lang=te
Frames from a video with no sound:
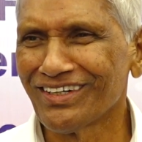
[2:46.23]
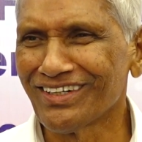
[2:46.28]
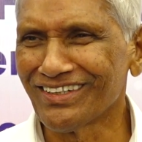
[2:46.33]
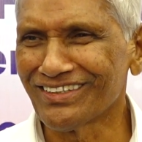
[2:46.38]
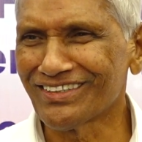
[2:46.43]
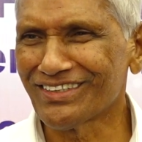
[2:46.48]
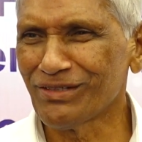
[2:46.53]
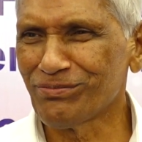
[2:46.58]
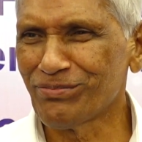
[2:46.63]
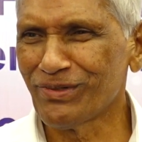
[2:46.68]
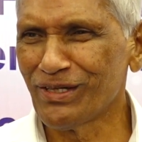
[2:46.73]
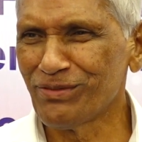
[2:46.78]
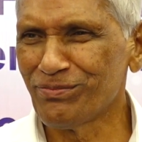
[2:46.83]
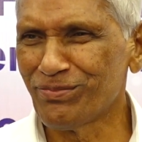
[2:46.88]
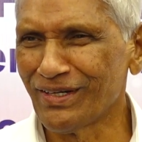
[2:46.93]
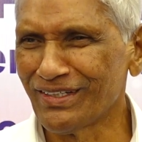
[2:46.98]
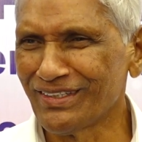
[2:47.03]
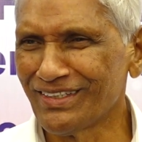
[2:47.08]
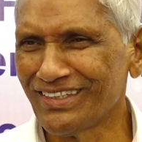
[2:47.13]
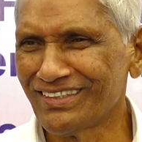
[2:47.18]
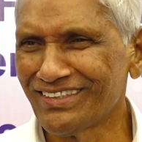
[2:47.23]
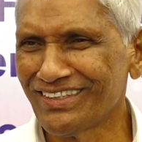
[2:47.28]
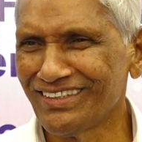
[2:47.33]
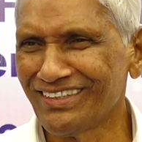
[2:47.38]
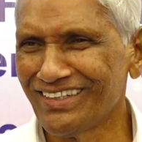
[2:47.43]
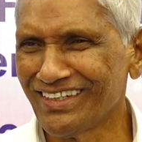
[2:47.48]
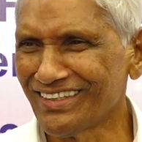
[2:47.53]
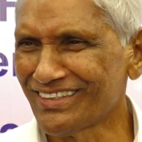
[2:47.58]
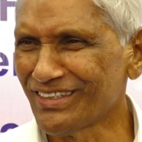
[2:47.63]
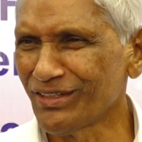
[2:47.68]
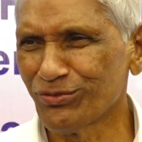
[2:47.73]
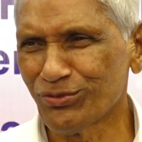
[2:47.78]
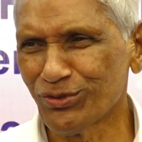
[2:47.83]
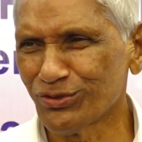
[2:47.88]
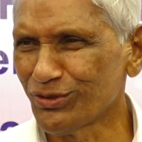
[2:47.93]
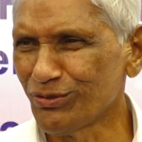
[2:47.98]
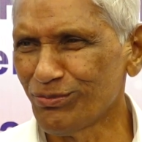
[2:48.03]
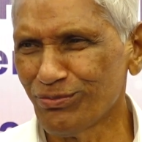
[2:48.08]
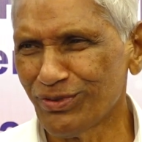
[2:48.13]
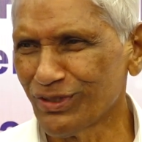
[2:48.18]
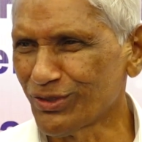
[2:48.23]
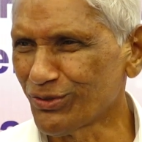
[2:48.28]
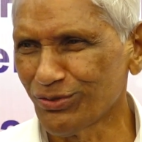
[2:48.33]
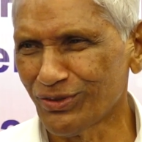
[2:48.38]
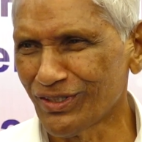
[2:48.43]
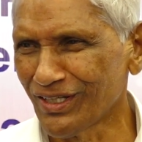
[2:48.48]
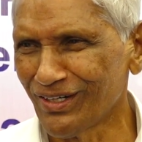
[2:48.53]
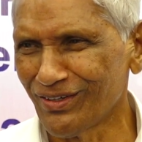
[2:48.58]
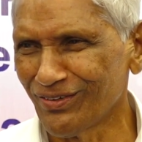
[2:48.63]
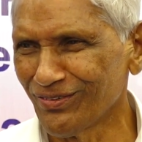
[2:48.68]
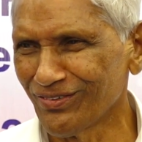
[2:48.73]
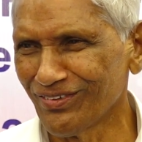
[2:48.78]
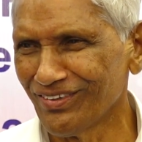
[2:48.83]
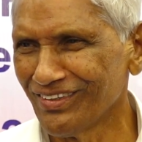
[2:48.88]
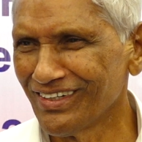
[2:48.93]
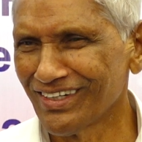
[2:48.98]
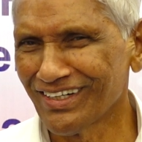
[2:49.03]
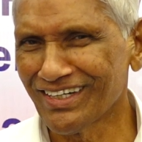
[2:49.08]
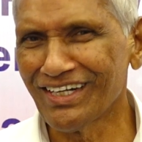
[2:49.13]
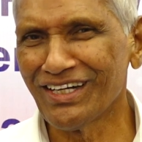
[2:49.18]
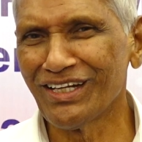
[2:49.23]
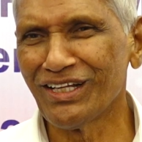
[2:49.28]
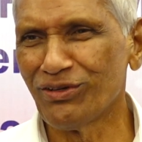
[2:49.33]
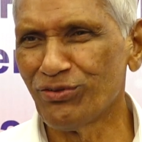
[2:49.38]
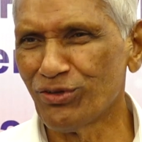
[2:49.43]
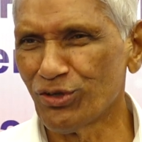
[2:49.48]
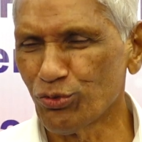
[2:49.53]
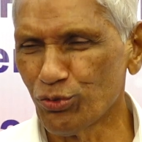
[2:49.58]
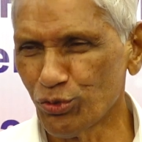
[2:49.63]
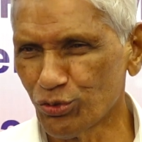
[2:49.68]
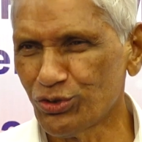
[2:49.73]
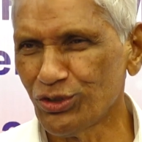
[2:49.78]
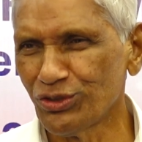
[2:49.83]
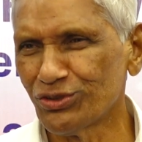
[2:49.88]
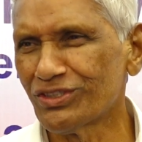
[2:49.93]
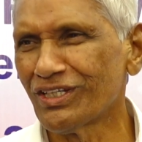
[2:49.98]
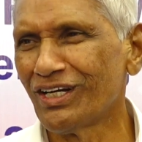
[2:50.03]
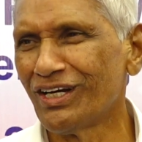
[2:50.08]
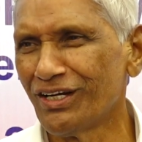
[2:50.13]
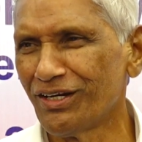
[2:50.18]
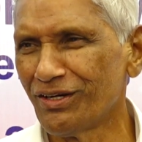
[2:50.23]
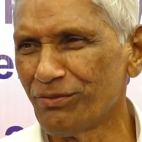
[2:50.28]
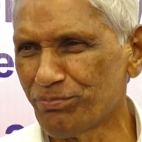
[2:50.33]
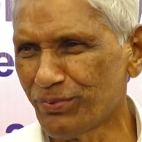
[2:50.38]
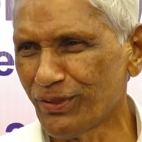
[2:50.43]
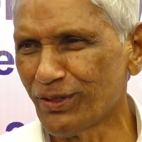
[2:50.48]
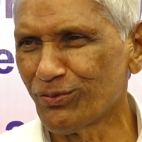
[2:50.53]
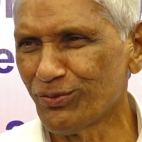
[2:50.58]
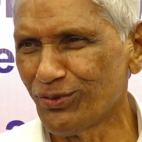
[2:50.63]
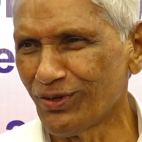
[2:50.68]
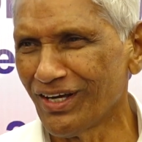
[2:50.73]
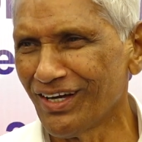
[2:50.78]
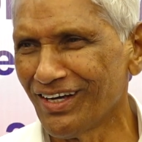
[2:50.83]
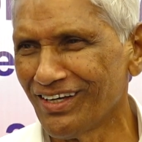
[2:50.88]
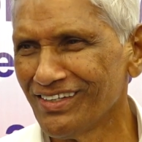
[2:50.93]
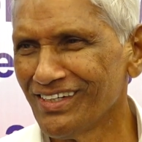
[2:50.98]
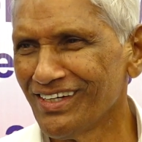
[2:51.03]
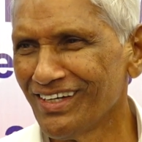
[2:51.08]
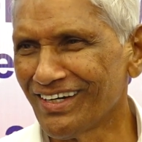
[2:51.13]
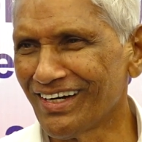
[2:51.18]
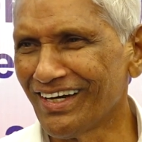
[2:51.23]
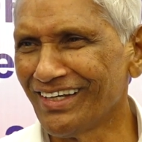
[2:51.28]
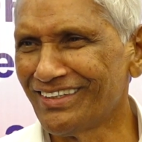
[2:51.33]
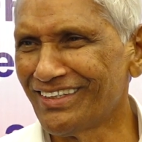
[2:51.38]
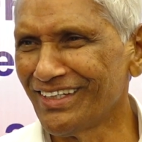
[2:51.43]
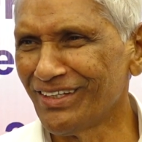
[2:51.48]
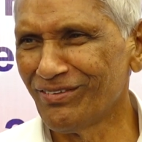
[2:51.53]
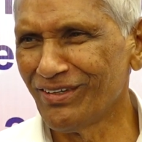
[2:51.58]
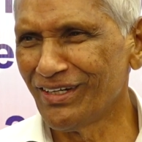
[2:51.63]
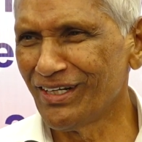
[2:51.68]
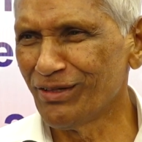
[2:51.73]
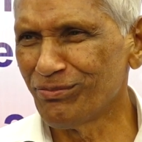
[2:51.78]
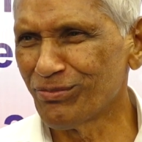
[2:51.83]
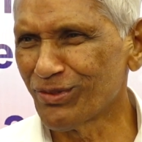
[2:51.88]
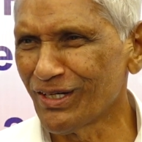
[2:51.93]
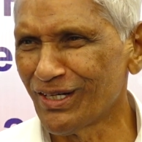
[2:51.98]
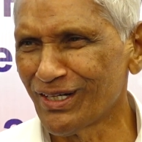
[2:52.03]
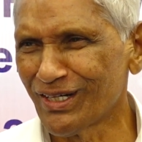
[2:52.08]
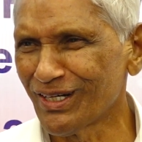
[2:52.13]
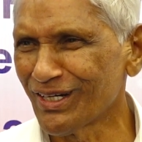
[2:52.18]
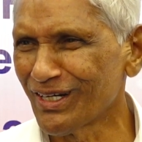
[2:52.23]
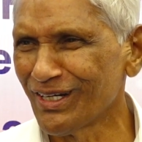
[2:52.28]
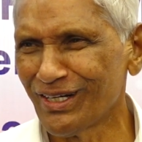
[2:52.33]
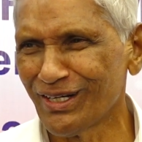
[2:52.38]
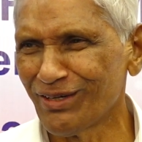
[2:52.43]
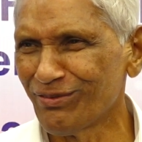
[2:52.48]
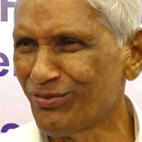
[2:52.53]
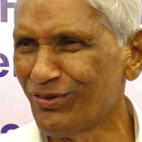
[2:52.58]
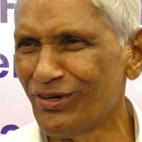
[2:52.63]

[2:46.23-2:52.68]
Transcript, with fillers: కష్టపడి పనిచేసి దేశం కోసం బతుకుతాడు కానీ అది ఎవరు గుర్తించలేరు ఇప్పటికి కూడా రైతే వెన్నెంక అంటారు కానీ